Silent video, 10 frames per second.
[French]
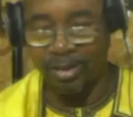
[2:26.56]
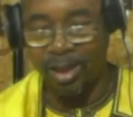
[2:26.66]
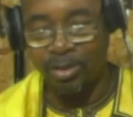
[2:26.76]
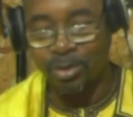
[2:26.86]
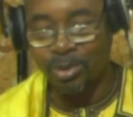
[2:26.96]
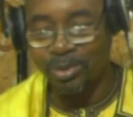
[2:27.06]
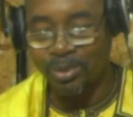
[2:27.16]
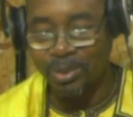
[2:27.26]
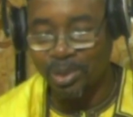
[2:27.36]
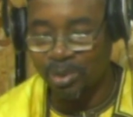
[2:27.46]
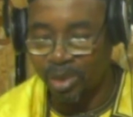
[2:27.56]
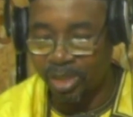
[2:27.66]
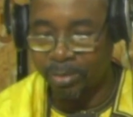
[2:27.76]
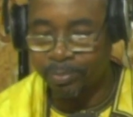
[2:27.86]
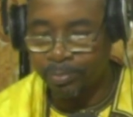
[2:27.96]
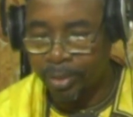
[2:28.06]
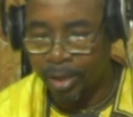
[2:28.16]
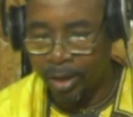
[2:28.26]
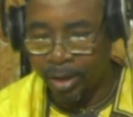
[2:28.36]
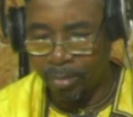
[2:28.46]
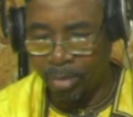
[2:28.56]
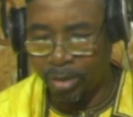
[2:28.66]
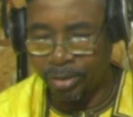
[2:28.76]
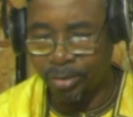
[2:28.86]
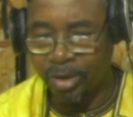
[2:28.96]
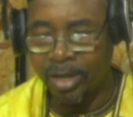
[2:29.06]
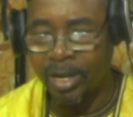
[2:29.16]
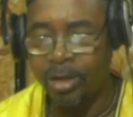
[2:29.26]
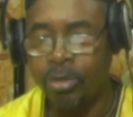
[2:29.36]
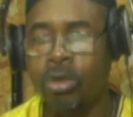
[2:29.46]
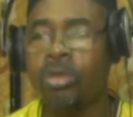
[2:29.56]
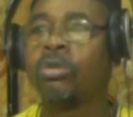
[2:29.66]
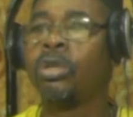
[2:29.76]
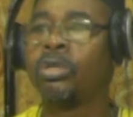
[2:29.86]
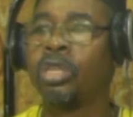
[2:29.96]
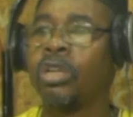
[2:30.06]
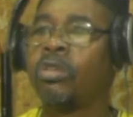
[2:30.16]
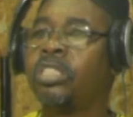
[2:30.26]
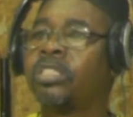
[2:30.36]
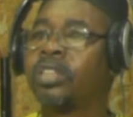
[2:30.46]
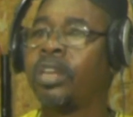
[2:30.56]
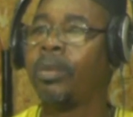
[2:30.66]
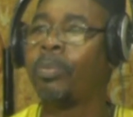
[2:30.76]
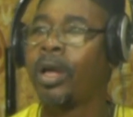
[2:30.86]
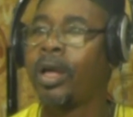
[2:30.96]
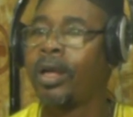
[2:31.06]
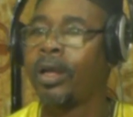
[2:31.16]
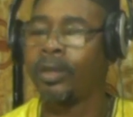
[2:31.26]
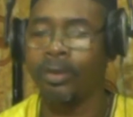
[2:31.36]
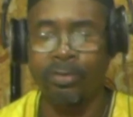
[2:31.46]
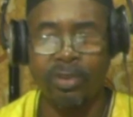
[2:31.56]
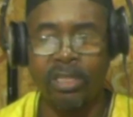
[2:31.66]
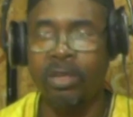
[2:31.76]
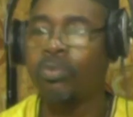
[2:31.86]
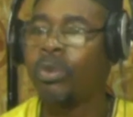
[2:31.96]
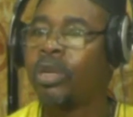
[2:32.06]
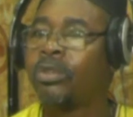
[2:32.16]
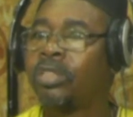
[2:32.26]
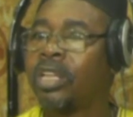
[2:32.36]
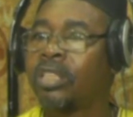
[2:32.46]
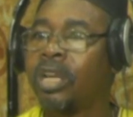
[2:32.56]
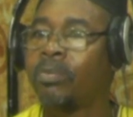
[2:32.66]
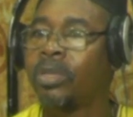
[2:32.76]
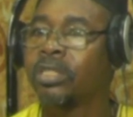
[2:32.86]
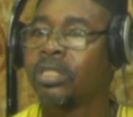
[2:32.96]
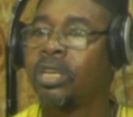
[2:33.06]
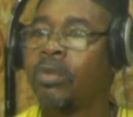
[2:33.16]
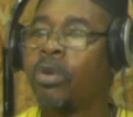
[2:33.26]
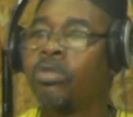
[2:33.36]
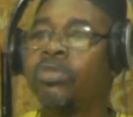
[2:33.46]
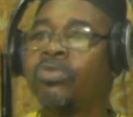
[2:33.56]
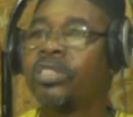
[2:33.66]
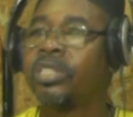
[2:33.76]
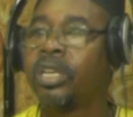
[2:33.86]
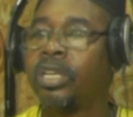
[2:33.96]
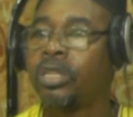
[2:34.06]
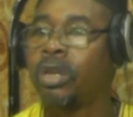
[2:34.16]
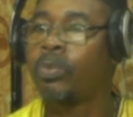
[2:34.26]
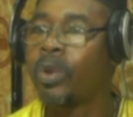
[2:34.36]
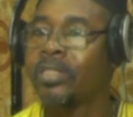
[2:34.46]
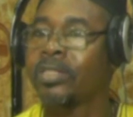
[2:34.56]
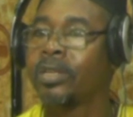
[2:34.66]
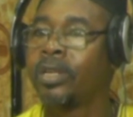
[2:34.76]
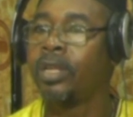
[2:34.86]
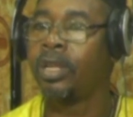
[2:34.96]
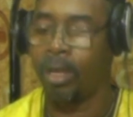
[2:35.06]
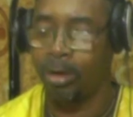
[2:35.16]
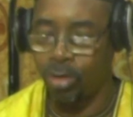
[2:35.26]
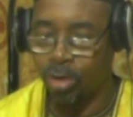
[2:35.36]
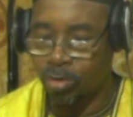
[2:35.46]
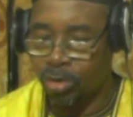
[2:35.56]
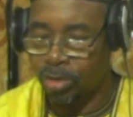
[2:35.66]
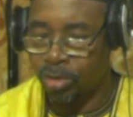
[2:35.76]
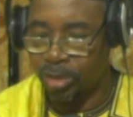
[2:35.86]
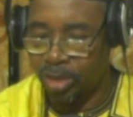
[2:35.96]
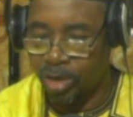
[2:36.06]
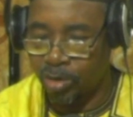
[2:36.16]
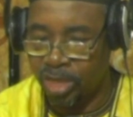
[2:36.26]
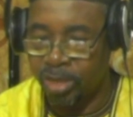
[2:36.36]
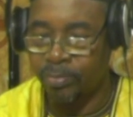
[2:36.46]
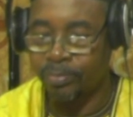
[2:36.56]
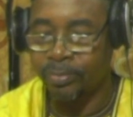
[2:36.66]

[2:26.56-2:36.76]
la lutte contre le terrorisme. Bon, je crois que la lutte contre le terrorisme, ce n'est pas faire simplement du temps parce que ce n'est pas aussi facile que les gens le pensent. Lutter contre le terrorisme,